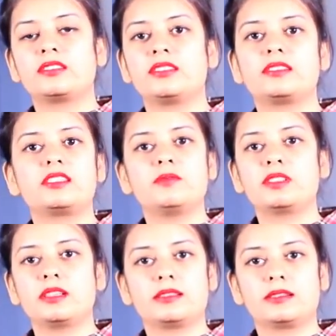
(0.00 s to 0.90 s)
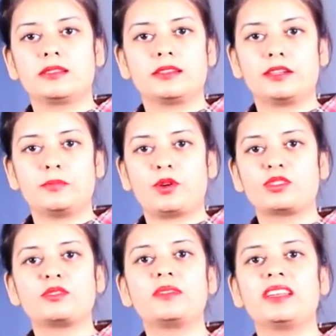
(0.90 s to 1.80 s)
जीएसटी में सेल्स रिटर्न करना
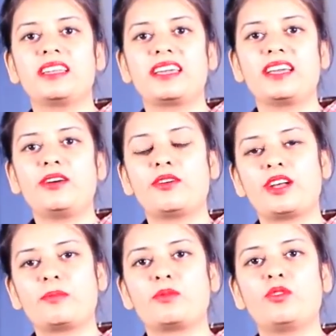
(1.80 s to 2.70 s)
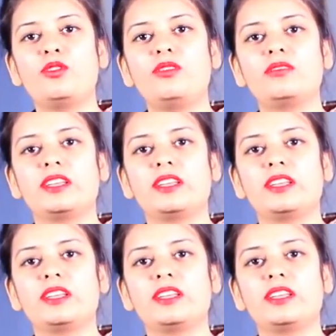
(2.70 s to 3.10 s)
पॉसिबल नहीं है और आपको